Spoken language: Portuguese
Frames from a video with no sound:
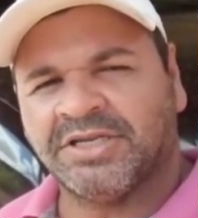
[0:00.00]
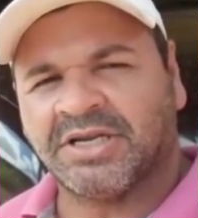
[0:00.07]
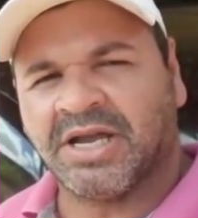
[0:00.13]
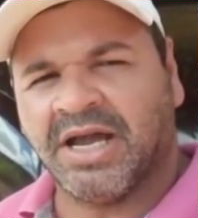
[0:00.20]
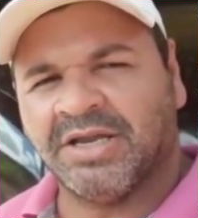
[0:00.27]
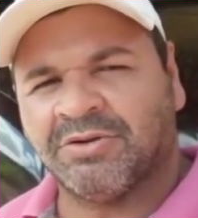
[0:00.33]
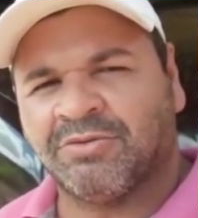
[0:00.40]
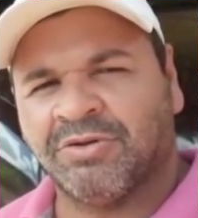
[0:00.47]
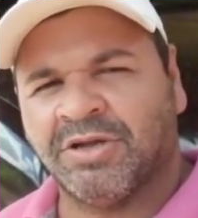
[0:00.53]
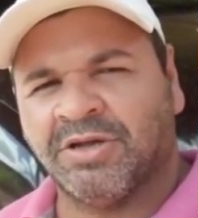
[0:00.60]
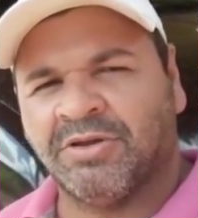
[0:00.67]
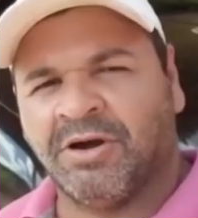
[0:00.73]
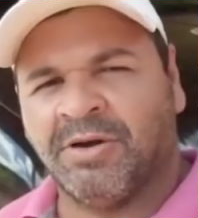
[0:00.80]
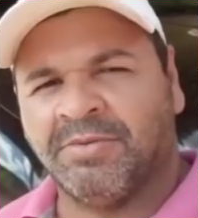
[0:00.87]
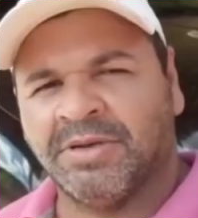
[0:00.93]
Car de
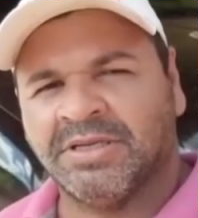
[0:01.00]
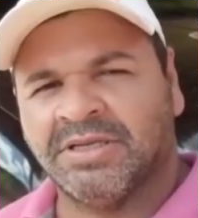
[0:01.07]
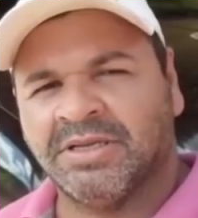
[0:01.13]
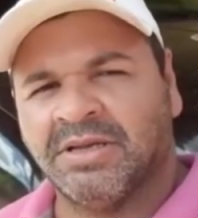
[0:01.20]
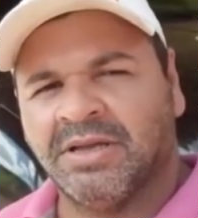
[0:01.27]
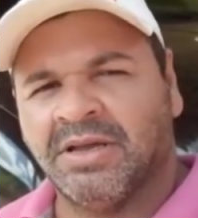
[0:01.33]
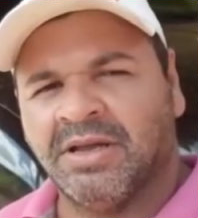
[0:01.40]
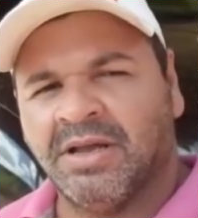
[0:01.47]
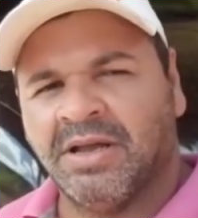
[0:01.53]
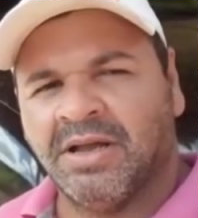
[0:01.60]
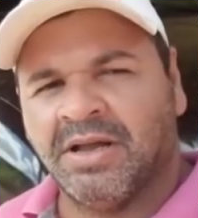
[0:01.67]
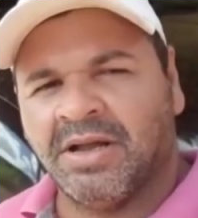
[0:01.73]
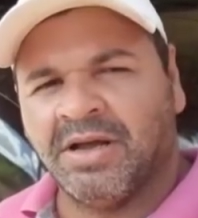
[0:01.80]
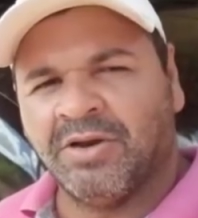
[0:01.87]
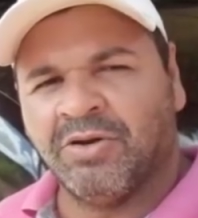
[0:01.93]
Curianópolis.
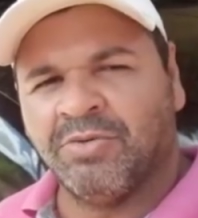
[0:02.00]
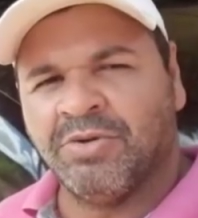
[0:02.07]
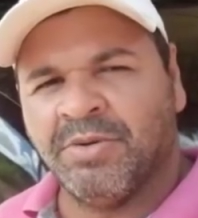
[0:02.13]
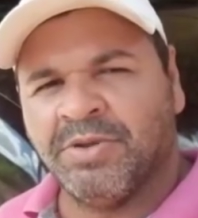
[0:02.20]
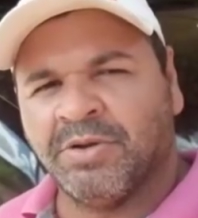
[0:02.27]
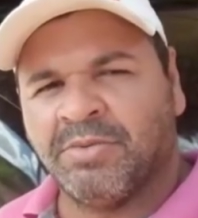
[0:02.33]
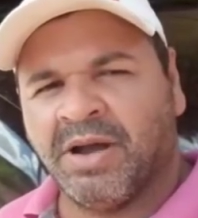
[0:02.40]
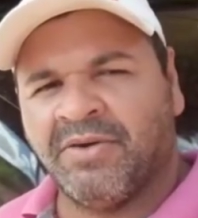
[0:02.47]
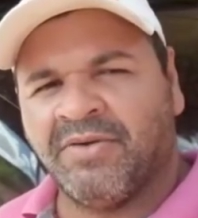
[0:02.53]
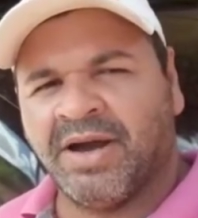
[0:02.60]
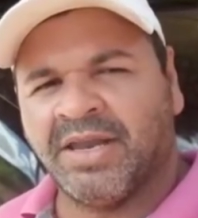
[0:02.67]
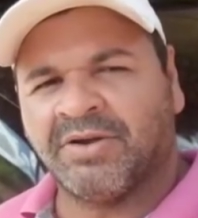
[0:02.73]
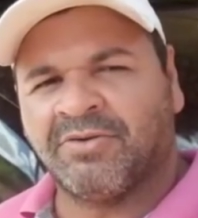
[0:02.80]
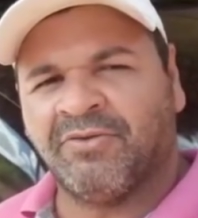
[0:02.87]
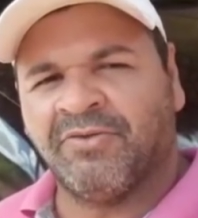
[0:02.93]
Alô, meu amigo
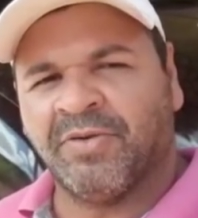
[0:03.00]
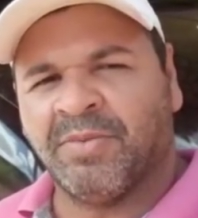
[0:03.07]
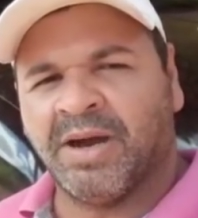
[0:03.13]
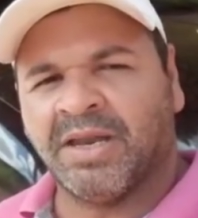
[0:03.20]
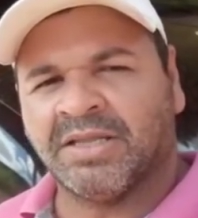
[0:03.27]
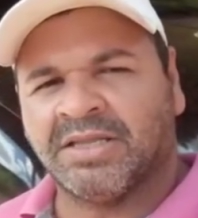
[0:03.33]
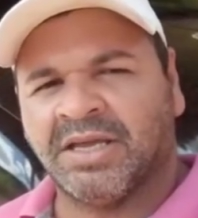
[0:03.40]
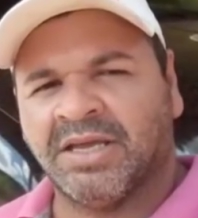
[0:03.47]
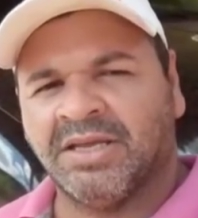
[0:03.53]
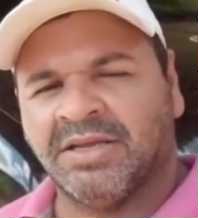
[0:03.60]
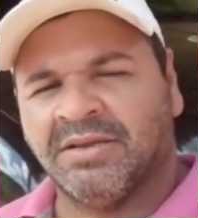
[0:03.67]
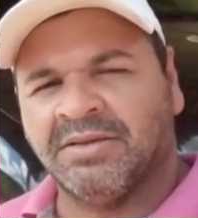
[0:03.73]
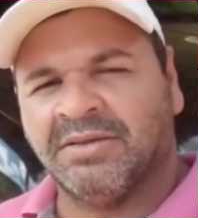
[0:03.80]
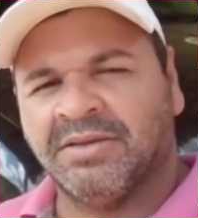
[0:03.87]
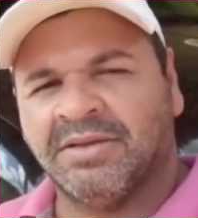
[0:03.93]
Marvada, confirmada
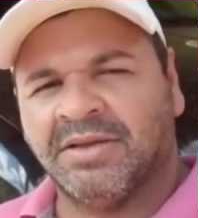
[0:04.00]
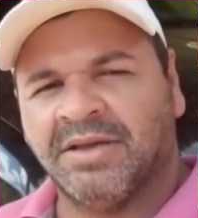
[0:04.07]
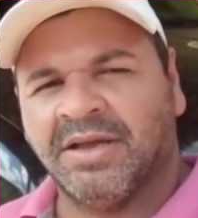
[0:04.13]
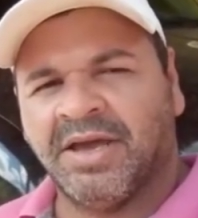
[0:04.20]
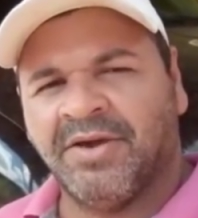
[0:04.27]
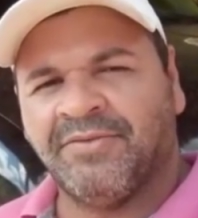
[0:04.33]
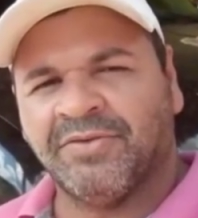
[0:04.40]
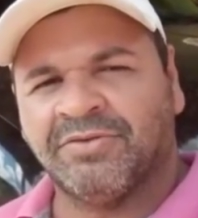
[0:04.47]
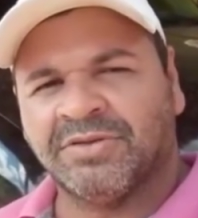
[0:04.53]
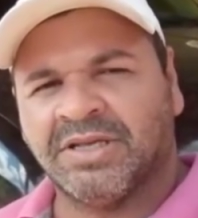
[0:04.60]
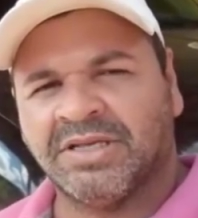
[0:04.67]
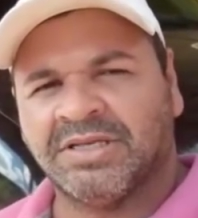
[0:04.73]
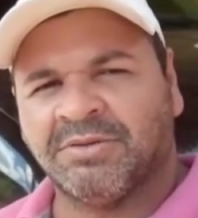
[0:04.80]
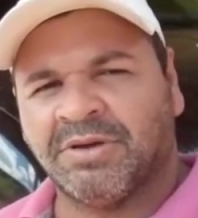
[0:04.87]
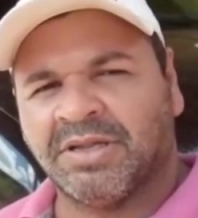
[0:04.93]
tem
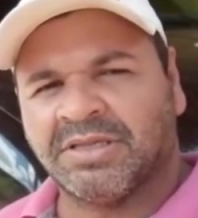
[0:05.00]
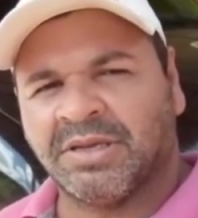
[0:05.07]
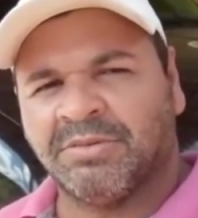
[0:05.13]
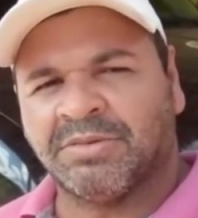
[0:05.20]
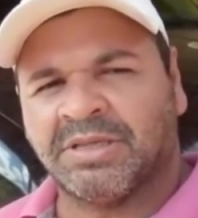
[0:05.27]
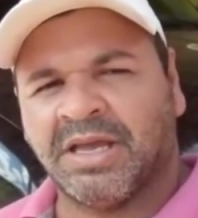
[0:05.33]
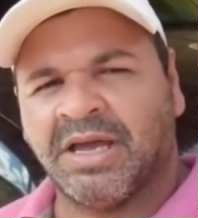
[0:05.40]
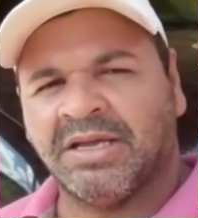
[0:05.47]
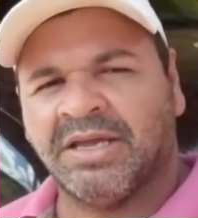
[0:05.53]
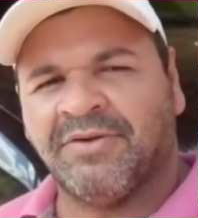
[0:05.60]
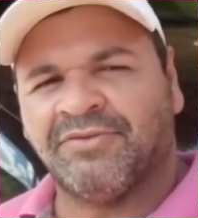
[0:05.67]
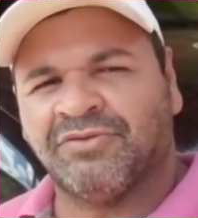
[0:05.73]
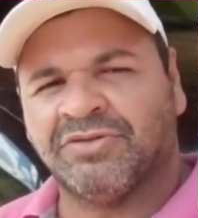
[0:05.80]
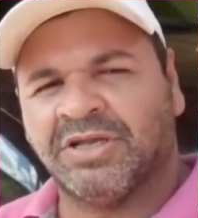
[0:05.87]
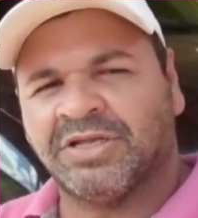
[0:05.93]
F250 Tremterra e
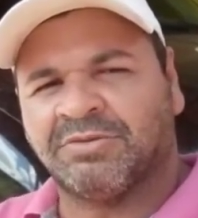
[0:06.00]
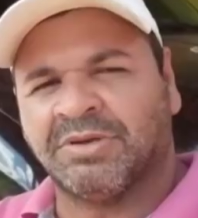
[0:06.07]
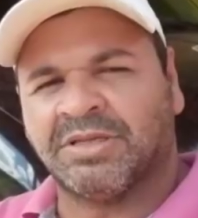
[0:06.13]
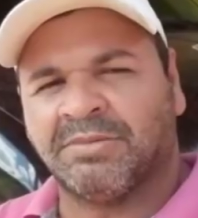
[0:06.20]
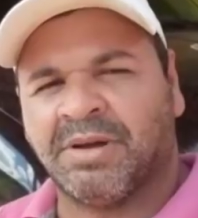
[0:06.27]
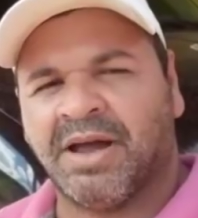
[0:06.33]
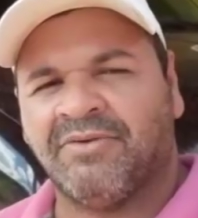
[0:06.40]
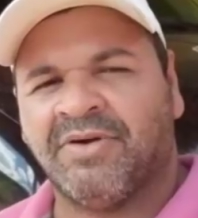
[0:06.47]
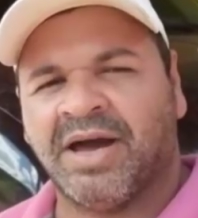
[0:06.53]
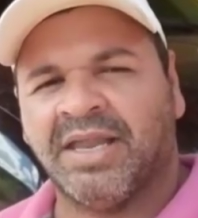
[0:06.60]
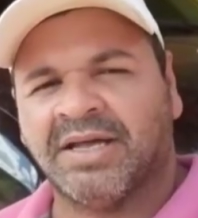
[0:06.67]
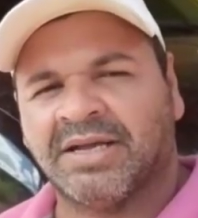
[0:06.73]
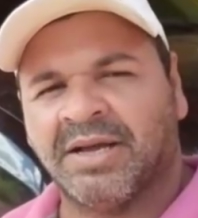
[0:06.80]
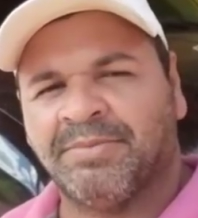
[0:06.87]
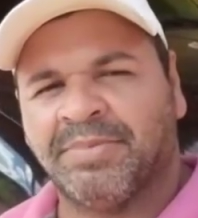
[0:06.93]
F250
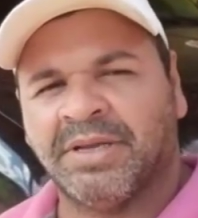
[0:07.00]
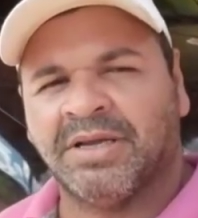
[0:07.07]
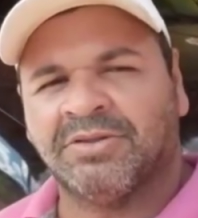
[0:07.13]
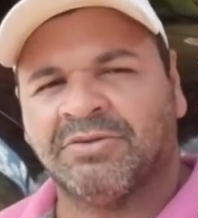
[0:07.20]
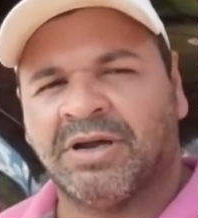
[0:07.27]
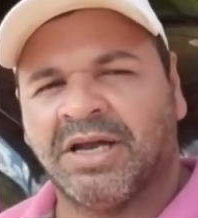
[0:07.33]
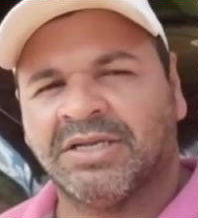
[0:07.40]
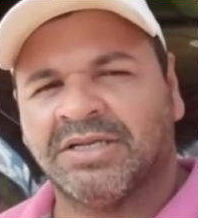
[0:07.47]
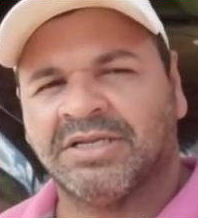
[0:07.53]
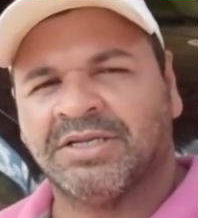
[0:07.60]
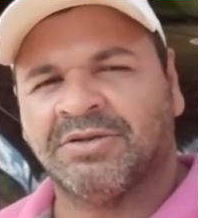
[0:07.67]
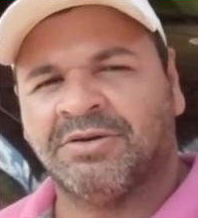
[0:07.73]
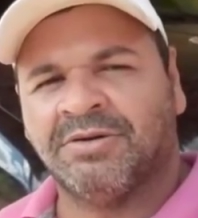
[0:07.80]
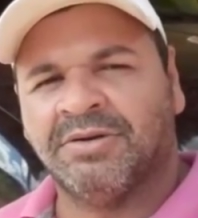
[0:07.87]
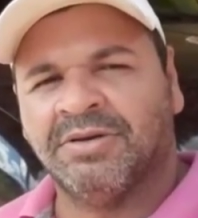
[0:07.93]
Marvada, Campeão do racha de
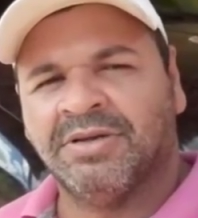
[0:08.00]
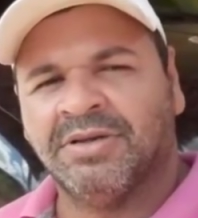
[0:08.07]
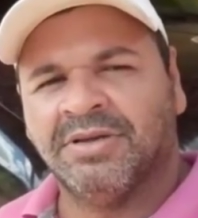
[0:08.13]
som.